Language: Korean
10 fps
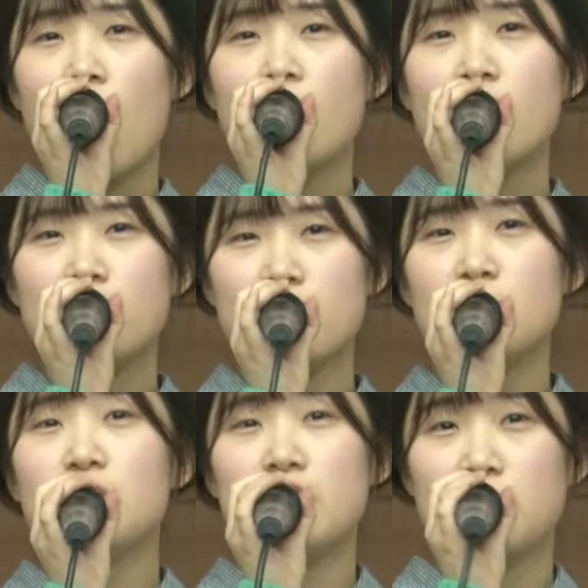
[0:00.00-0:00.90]
다리가
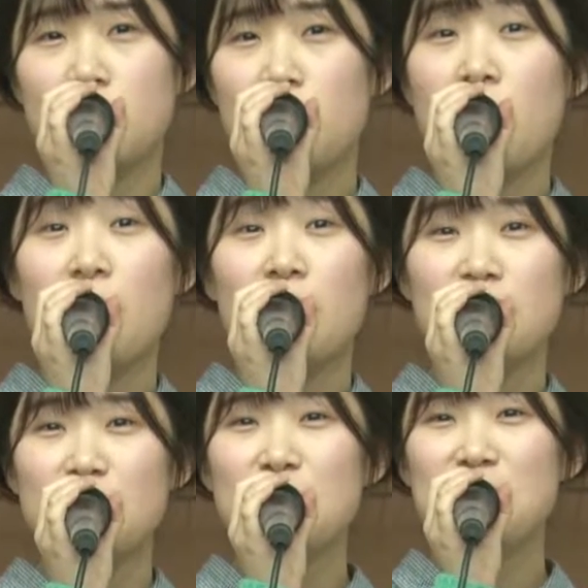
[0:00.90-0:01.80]
찢어질 거예요.
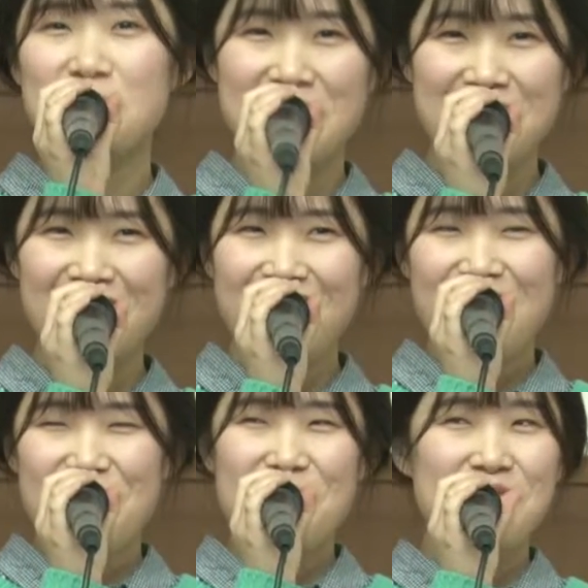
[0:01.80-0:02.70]
15분 만에
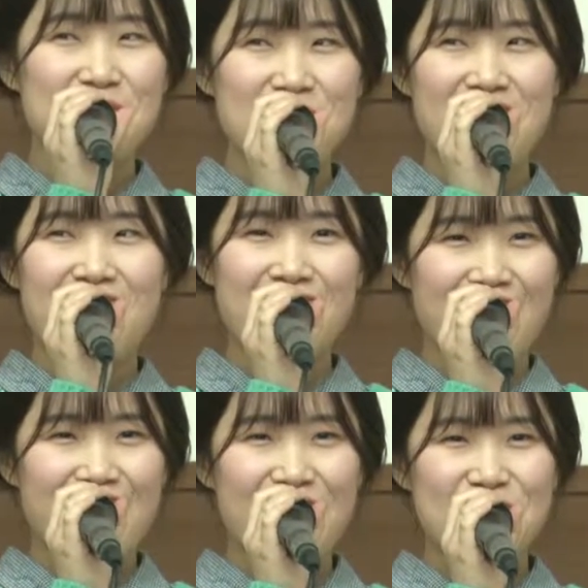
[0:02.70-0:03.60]
어, 이동을
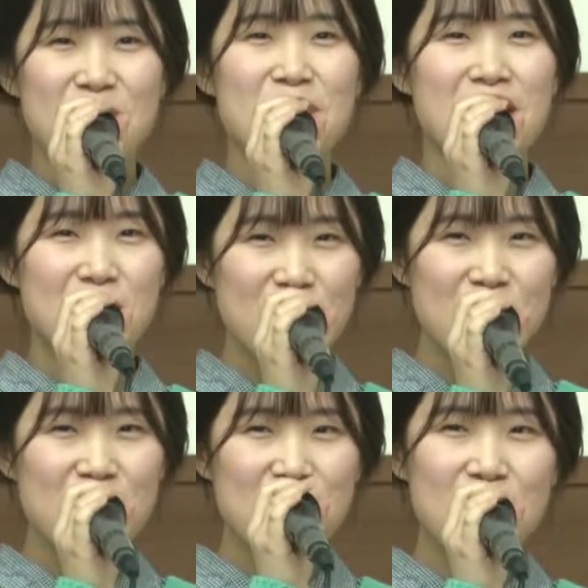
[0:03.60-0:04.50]
하기가 정말
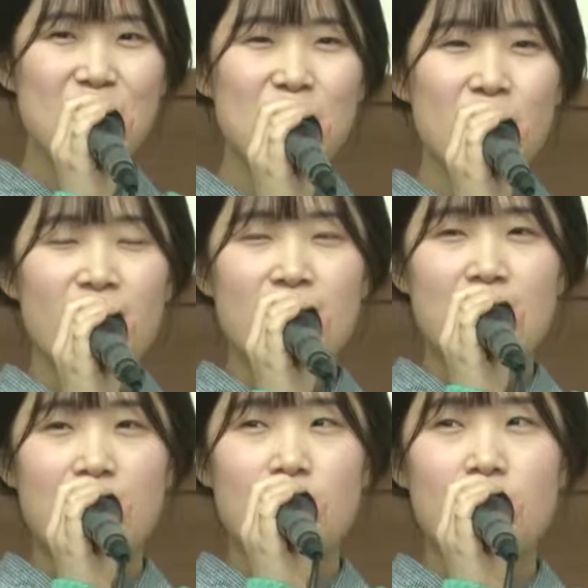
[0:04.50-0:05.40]
힘들고
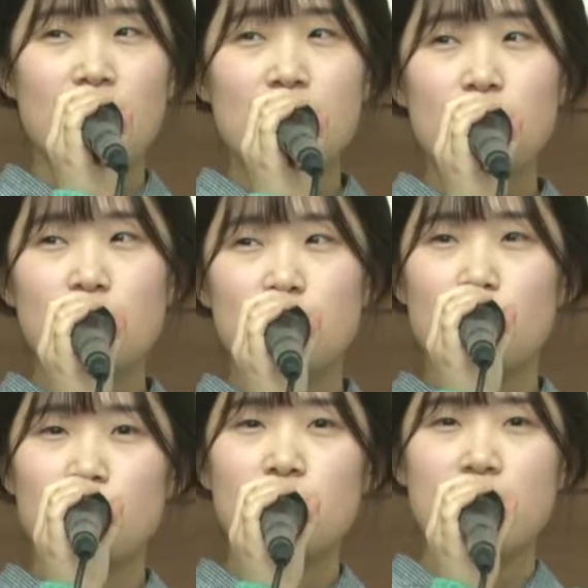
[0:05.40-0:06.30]
가령 1교시
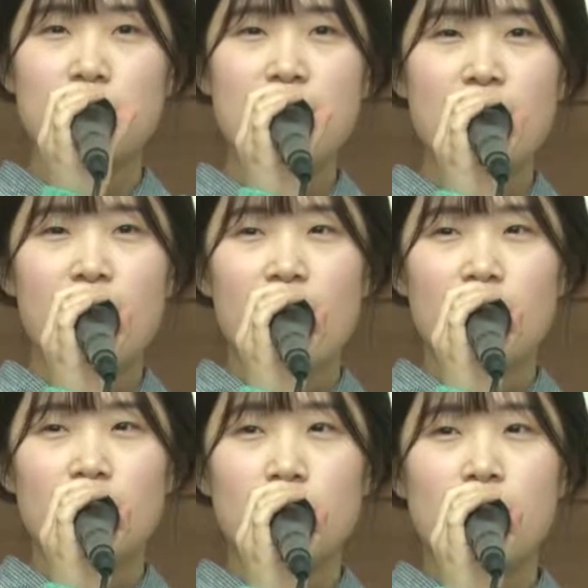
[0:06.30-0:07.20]
교수님이
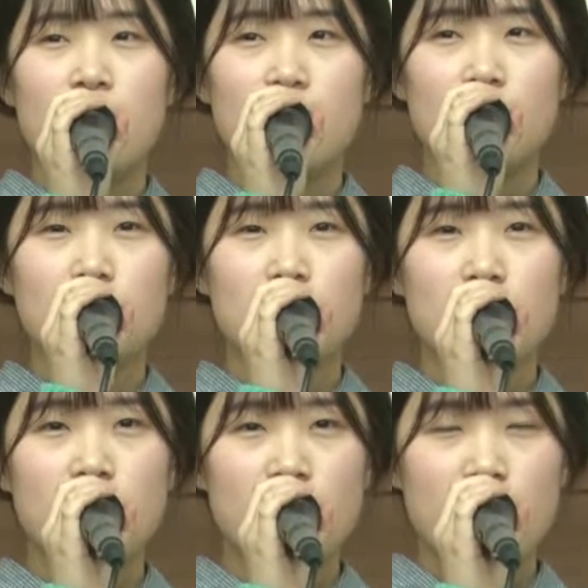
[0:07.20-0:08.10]
정말
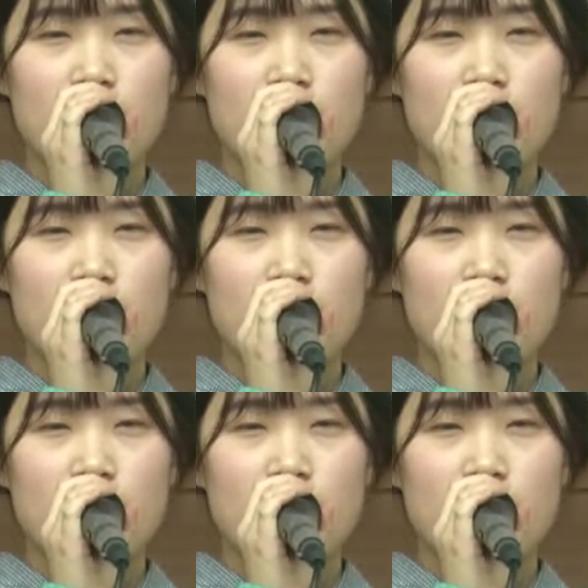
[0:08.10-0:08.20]
열정이